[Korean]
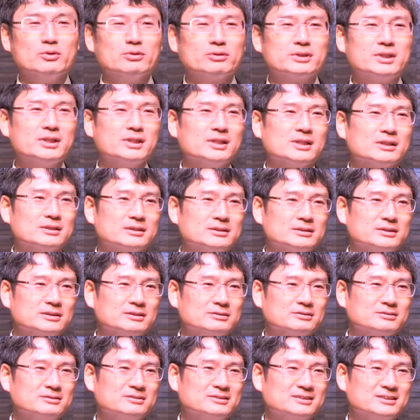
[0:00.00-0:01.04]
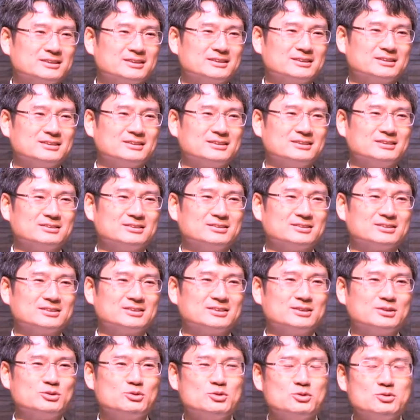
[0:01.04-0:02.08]
넘게 얘기한 것 같아요.
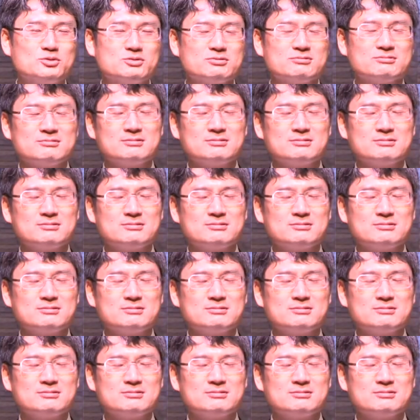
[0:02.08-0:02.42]
그래도